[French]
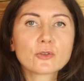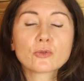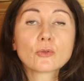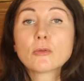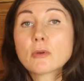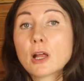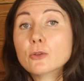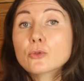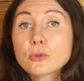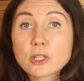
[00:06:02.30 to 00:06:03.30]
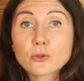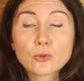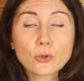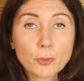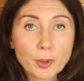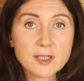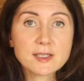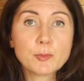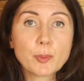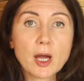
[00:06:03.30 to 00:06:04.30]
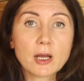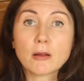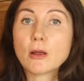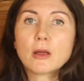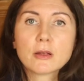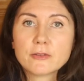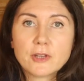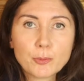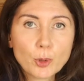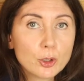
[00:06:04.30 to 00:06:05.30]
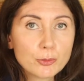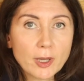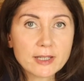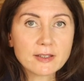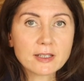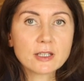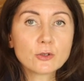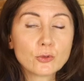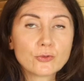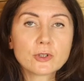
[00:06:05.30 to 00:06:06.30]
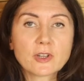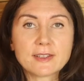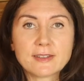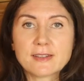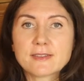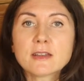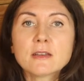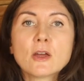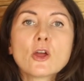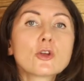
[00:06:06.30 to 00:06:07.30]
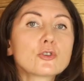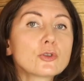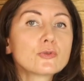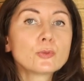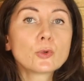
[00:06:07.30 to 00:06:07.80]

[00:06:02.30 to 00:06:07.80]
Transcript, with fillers: sont la nourriture principale des bonnes bactéries de votre intestin. Je vous